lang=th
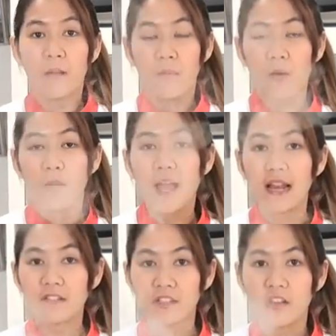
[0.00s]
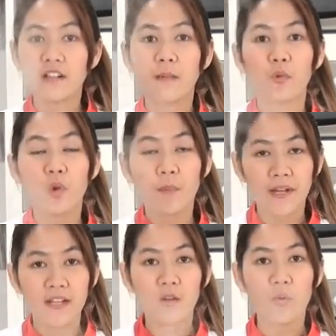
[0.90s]
เพราะว่าเราจะต้องนำถ้วย
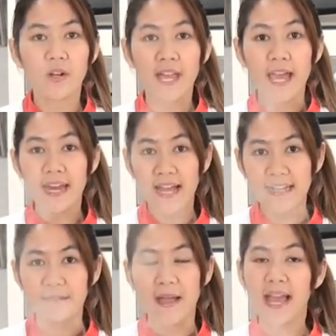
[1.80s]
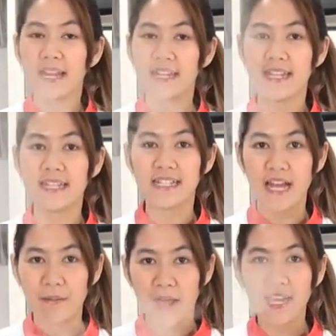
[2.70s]
มานึ่งล่วงหน้านะคะ 15 นาทีจะ
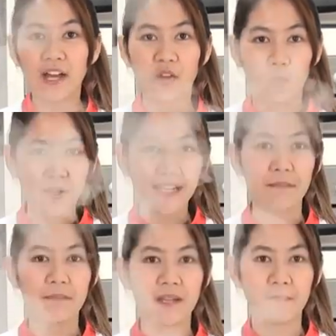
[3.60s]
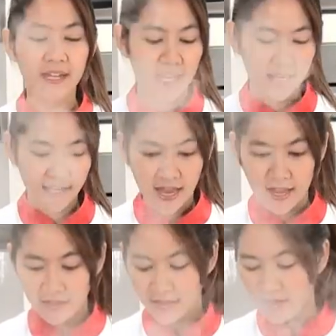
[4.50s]
ทำให้ขนมไม่ติดพิมพ์นั่นเองค่ะ
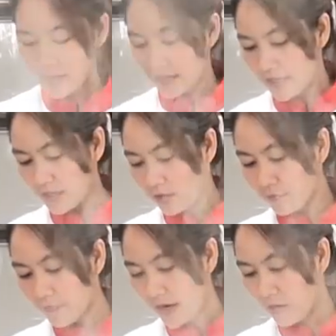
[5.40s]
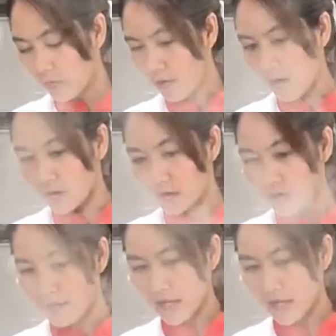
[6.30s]
ทีนี้ลดไฟลงอ่อนเลย